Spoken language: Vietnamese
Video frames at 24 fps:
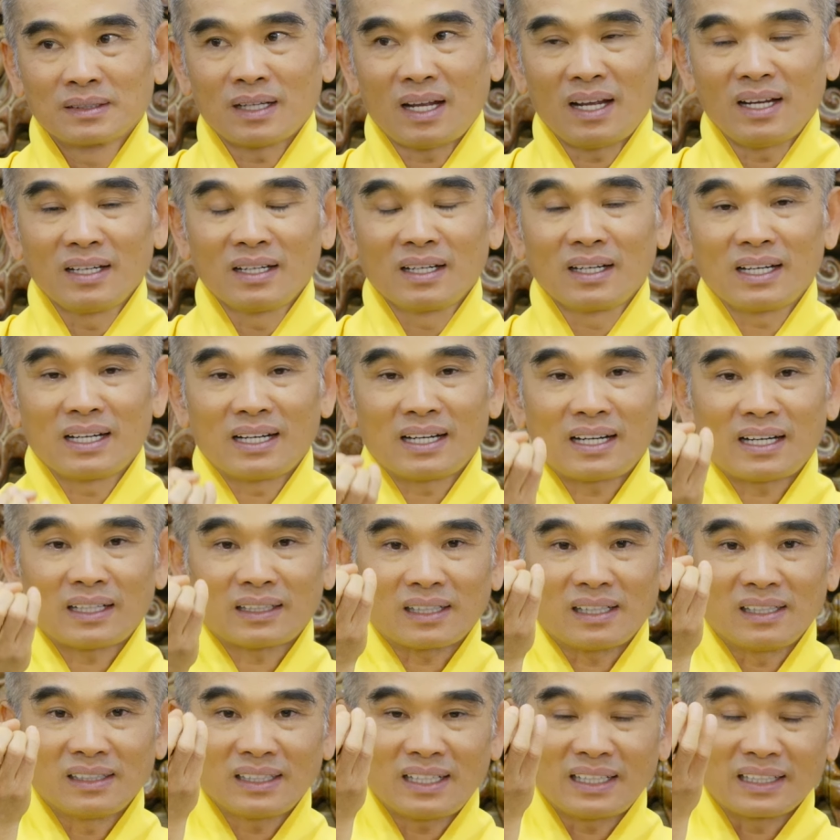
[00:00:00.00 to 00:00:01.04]
để là
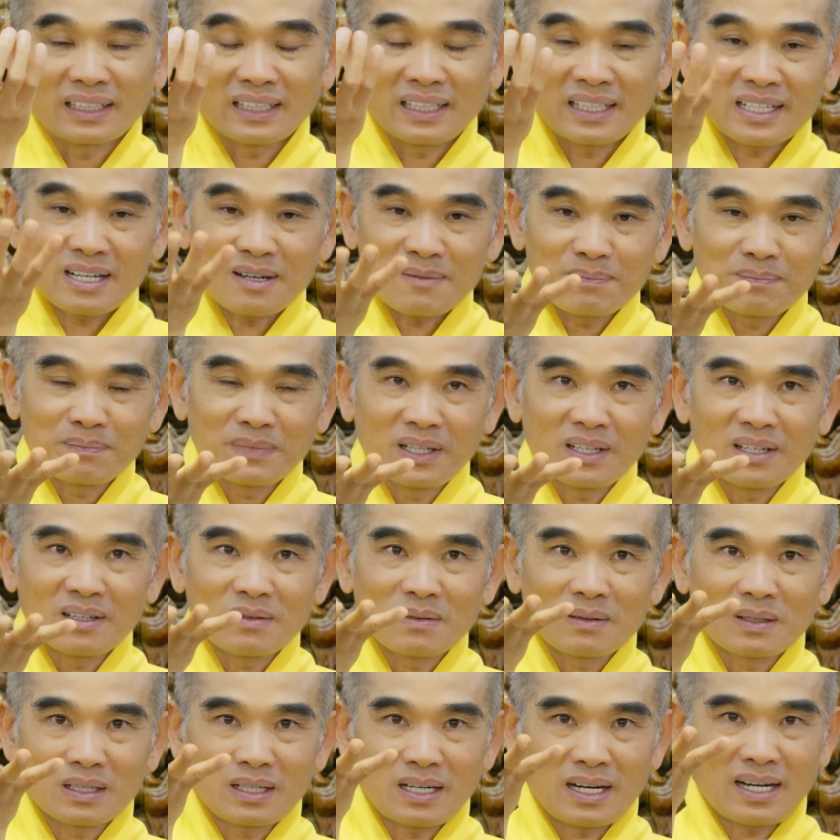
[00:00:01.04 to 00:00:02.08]
trở thành cái khắp biết
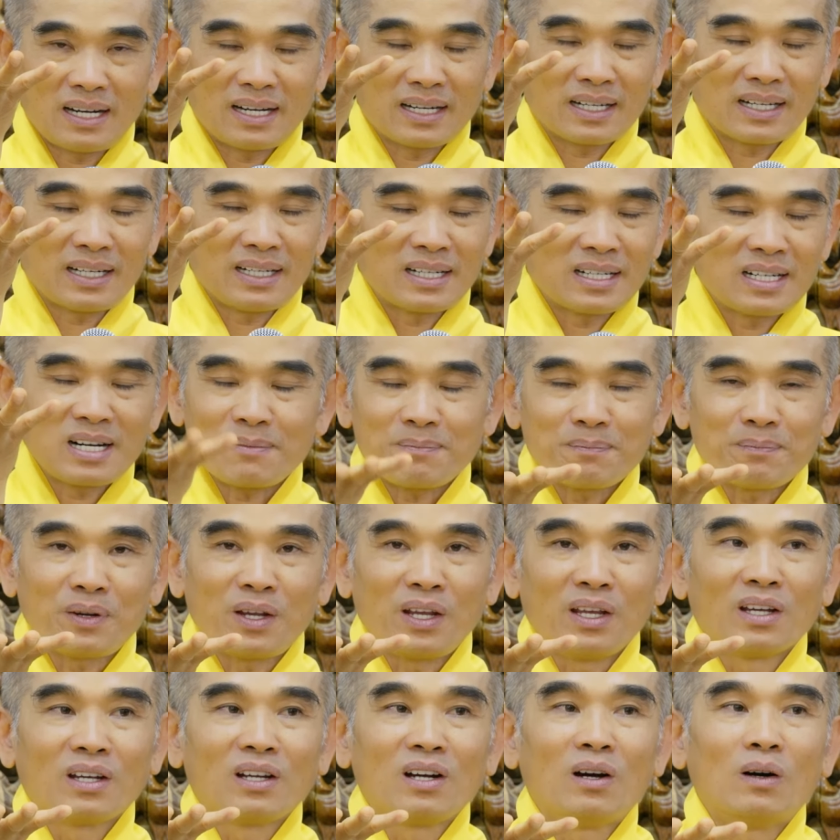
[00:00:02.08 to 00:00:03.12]
và cái khắp
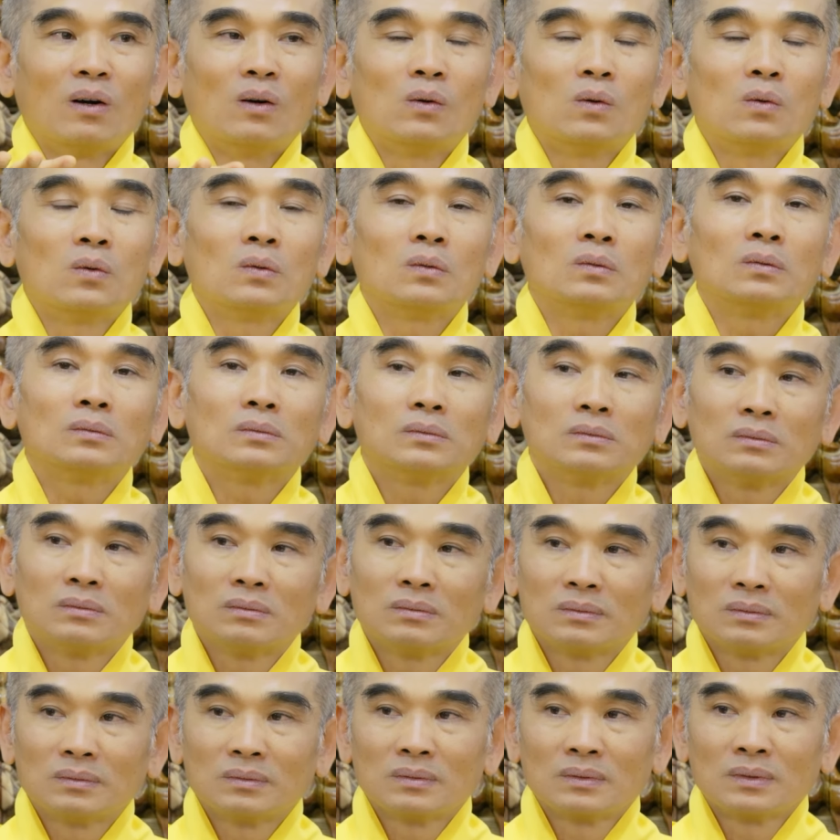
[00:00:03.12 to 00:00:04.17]
hiện hữu.
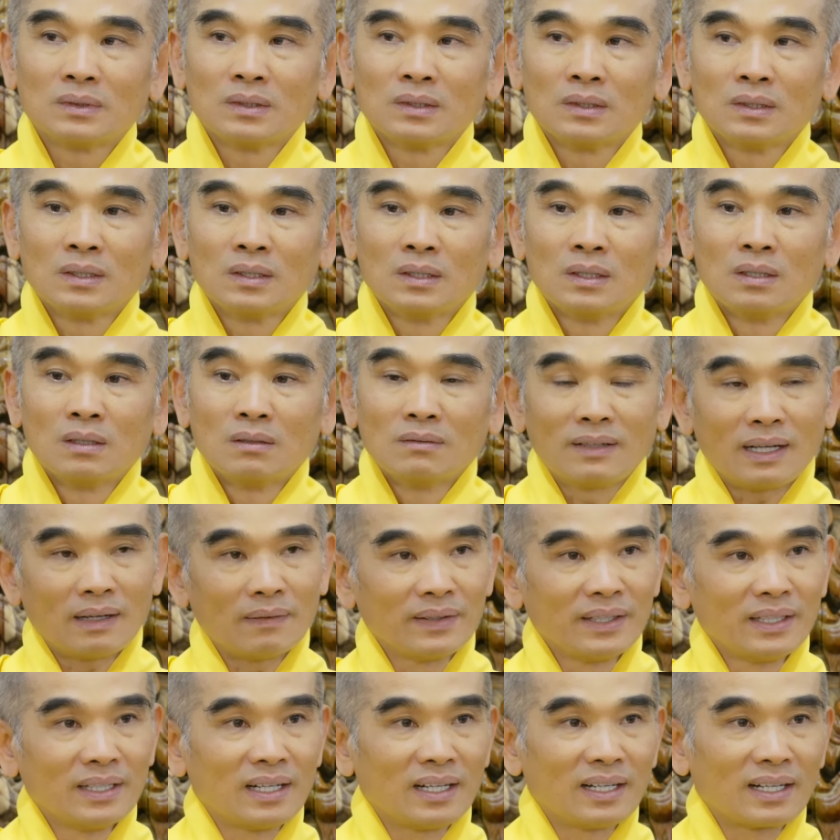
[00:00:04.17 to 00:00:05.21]

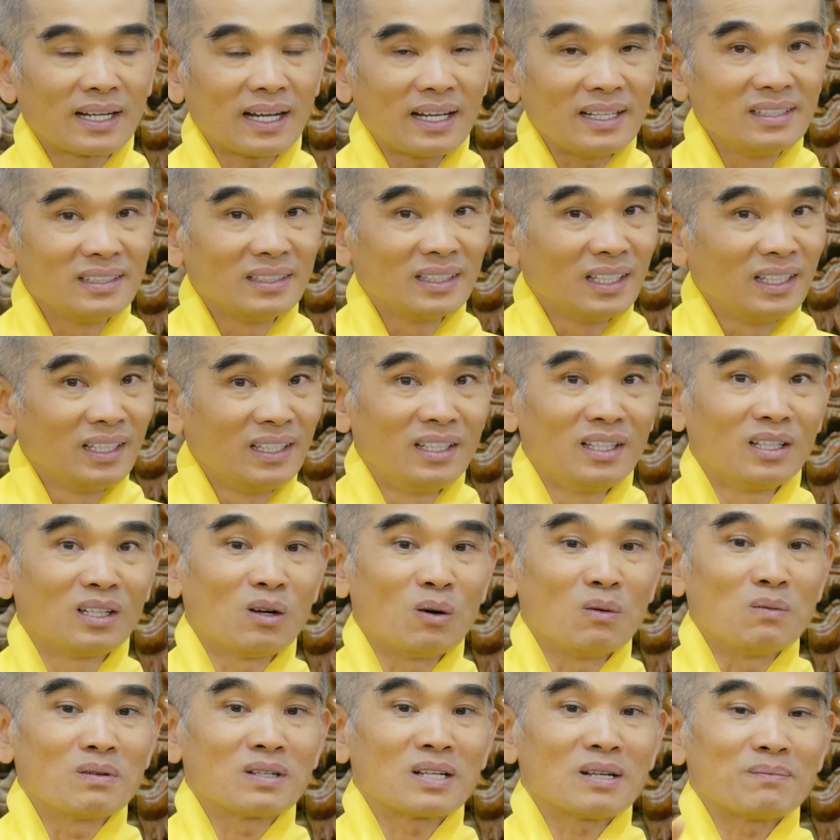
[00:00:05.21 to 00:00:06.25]
Và bây giờ cái gì
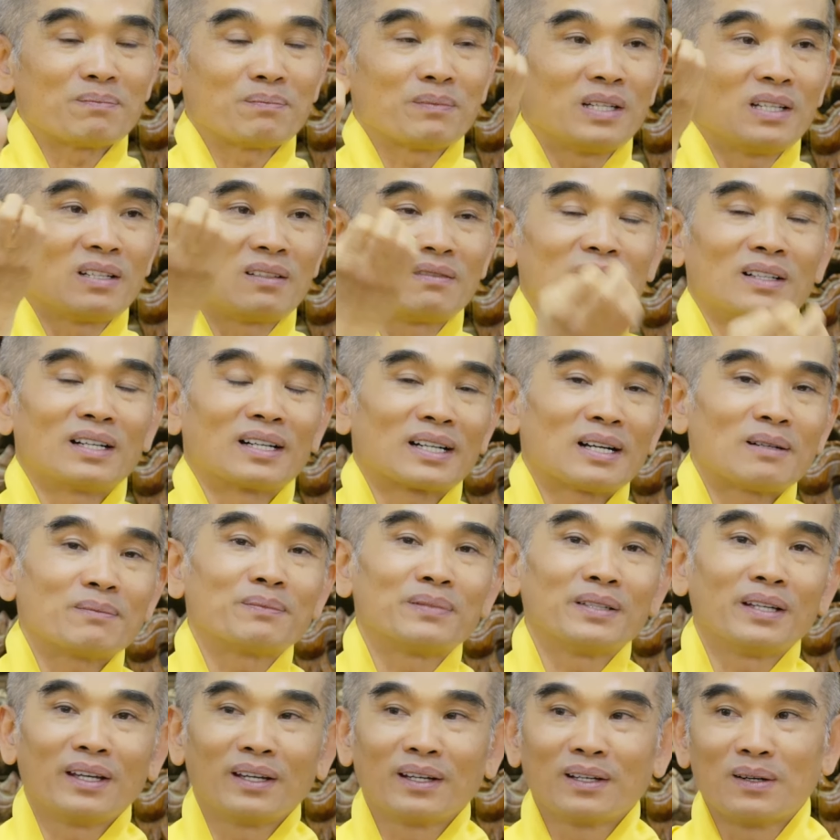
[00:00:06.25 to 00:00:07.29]
cũng khắp biết và khắp
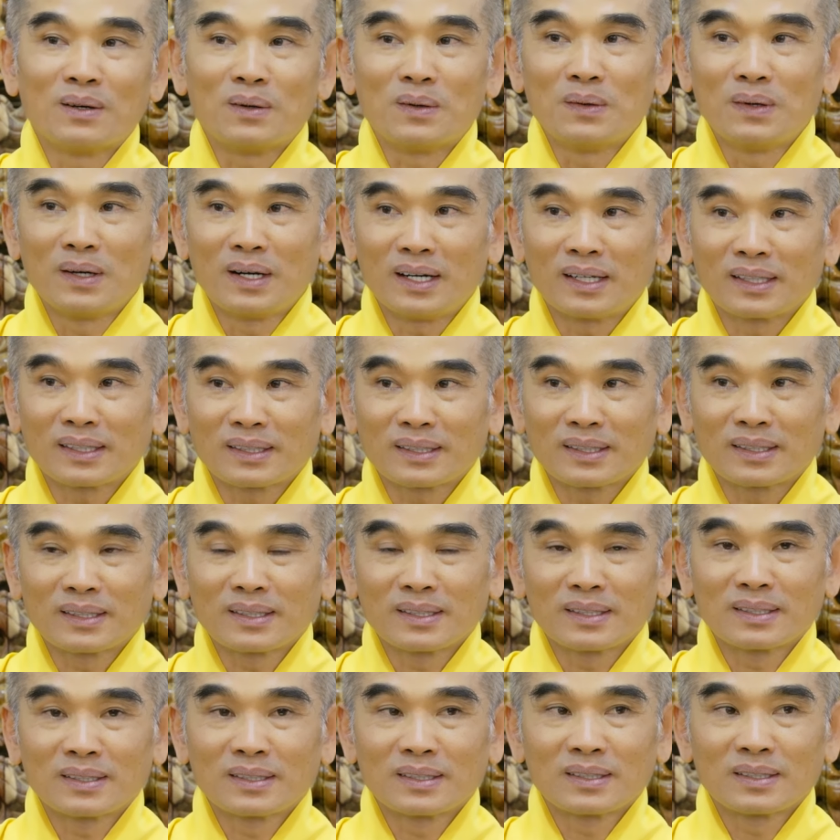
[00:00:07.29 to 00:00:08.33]
hiện hữu hết.
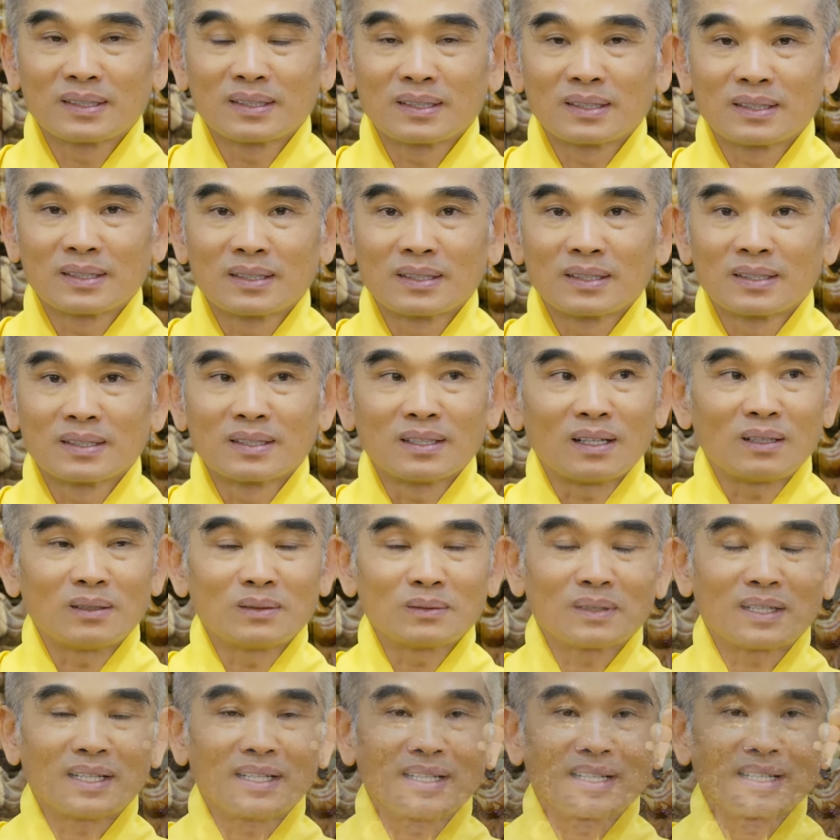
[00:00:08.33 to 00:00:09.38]
Nó
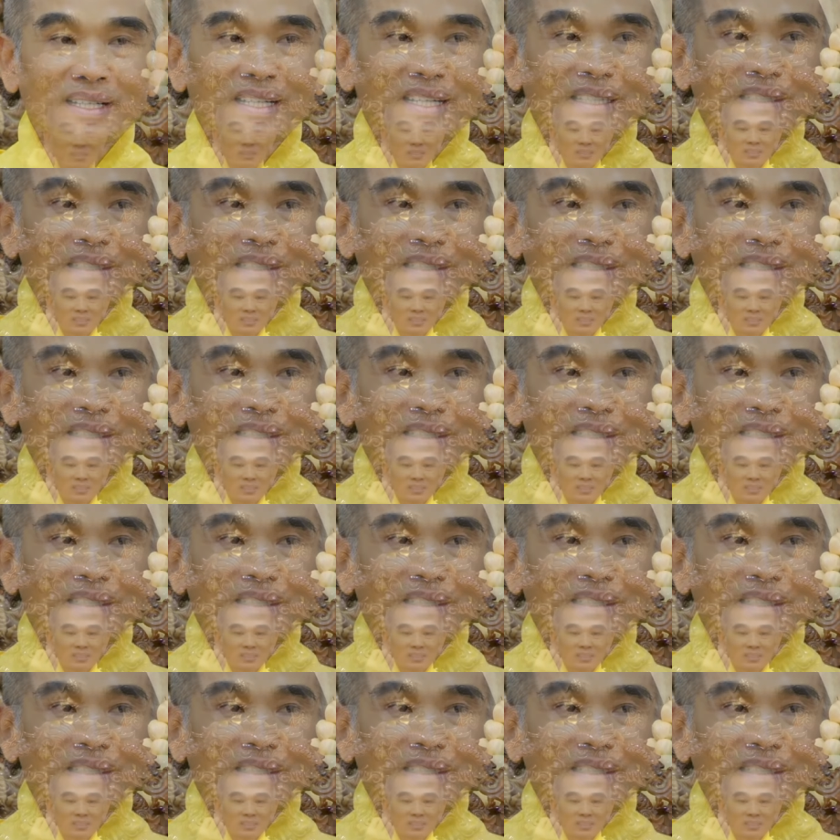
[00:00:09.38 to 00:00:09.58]
không phải là